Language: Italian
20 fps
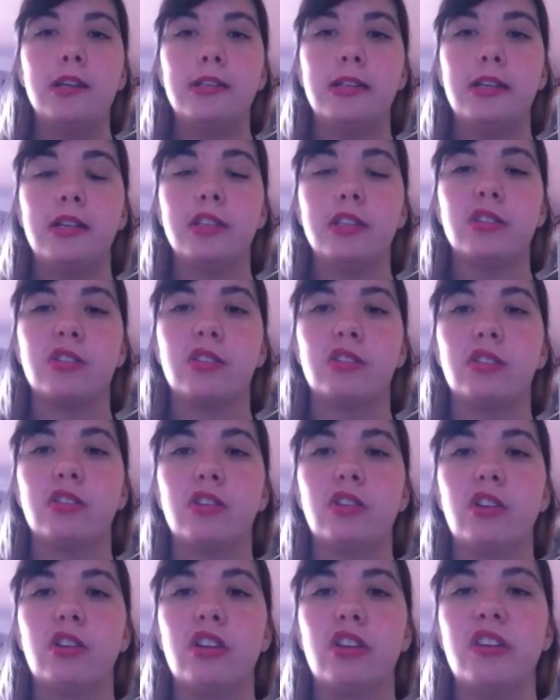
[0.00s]
si
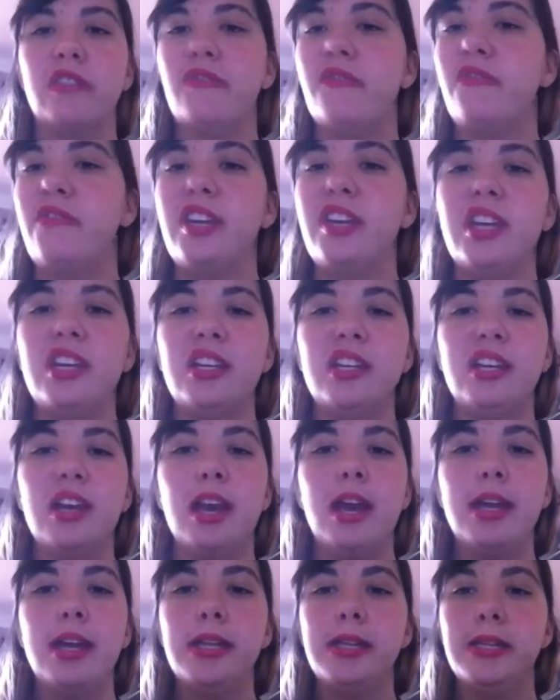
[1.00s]
nascondono
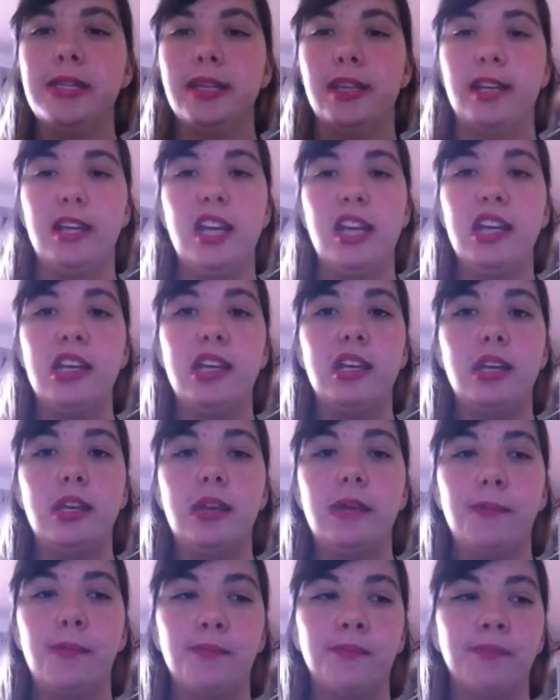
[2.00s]
invidie,
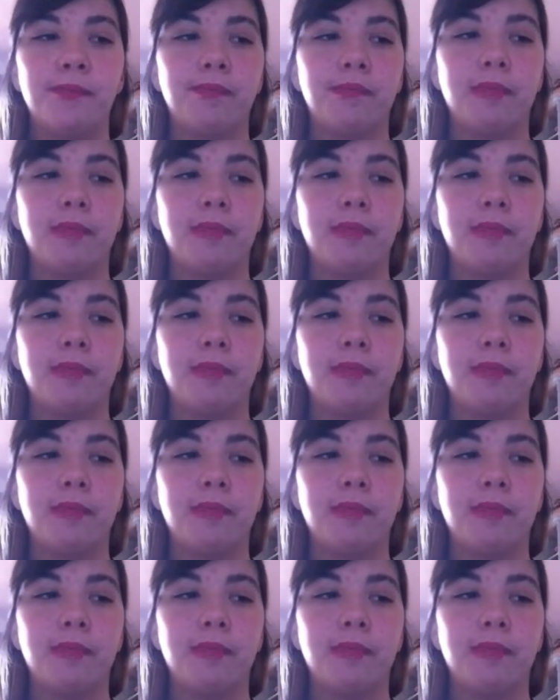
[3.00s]
intrighi,